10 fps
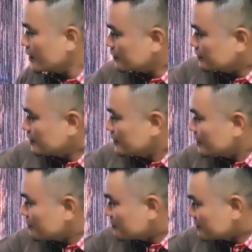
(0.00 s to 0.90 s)
Đó,
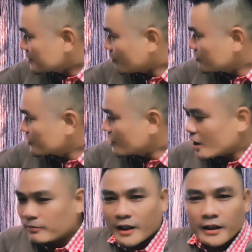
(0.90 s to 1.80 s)
trong trường
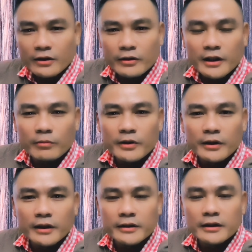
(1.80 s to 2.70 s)
hợp đấy nó giống
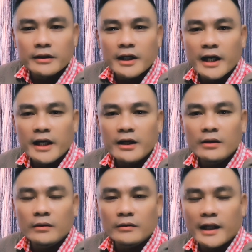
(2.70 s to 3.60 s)
như cái từ
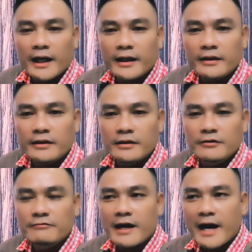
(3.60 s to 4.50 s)
heal là cái
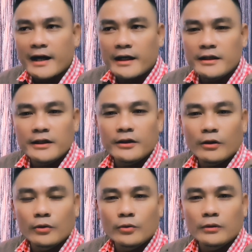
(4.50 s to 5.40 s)
từ vá cái gì
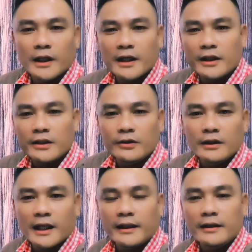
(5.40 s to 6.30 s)
đó luôn, hay là
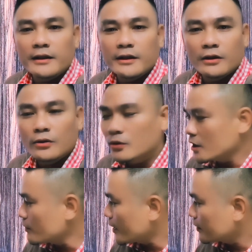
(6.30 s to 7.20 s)
chữa lành cái gì đó luôn
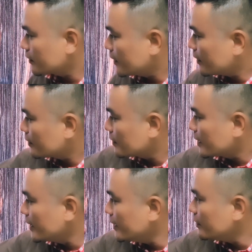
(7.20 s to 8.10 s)
các bạn ha.
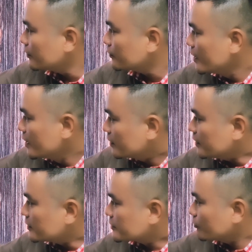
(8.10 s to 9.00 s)
Heal
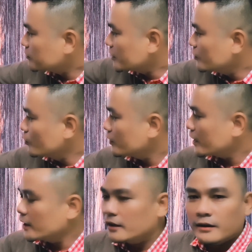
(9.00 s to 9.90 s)
thì trong tình
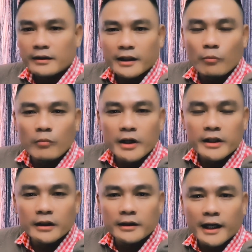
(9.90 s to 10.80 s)
huống này thông
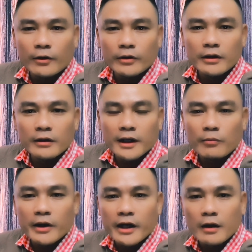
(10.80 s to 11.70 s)
minh nhân tạo đó,
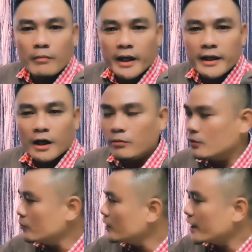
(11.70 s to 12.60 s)
công nghệ máy
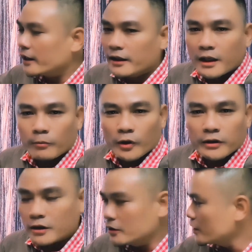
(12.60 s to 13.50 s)
học của Lang Kingdom nó
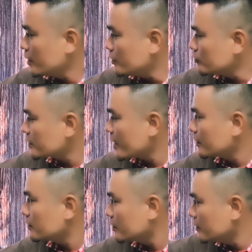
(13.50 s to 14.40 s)
tự nó hiểu
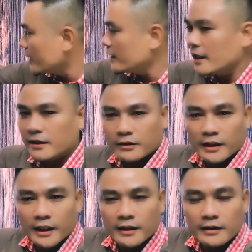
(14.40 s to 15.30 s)
sang chữ này là chữ
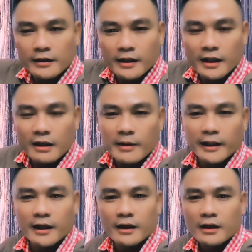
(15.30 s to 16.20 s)
này ha các
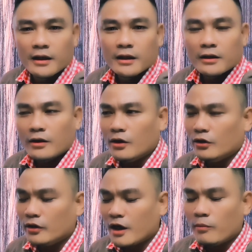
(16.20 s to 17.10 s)
bạn ha. Nó,
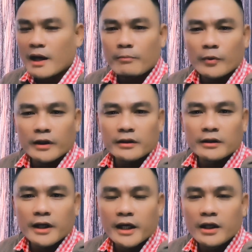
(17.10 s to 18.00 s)
nó đồng âm với cái
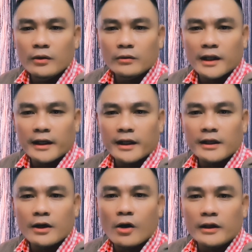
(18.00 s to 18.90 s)
từ heel là
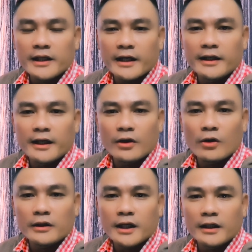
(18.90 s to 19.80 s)
cái gót giày nè,
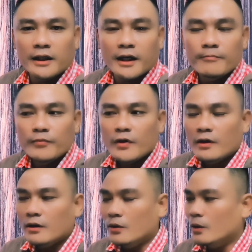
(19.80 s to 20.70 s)
gót chân nè,
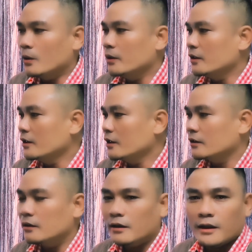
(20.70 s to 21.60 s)
rồi
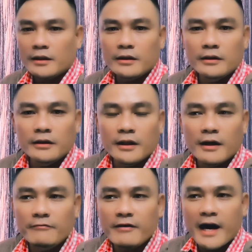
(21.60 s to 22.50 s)
cái từ
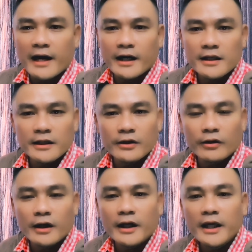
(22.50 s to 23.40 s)
vá cái gì
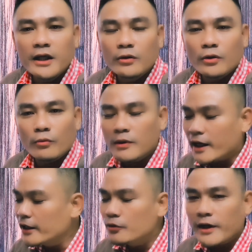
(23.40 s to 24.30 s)
đó là heel cũng
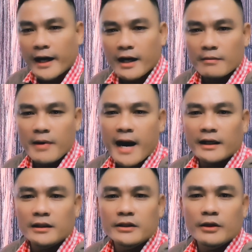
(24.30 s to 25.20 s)
là heel cả, ba
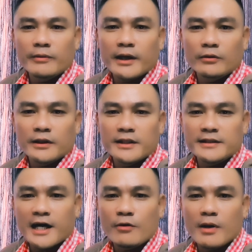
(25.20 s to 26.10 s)
cái từ giống nhau thì
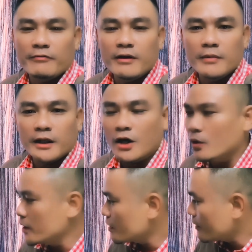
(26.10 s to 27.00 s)
sao mà phân biệt
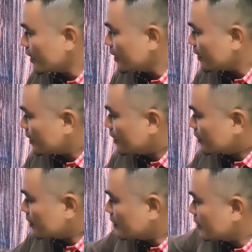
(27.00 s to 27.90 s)
nổi các bạn ha.
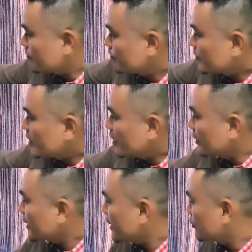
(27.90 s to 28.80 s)
Rồi
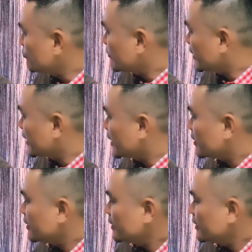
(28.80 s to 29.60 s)
ở đây cũng vậy nè.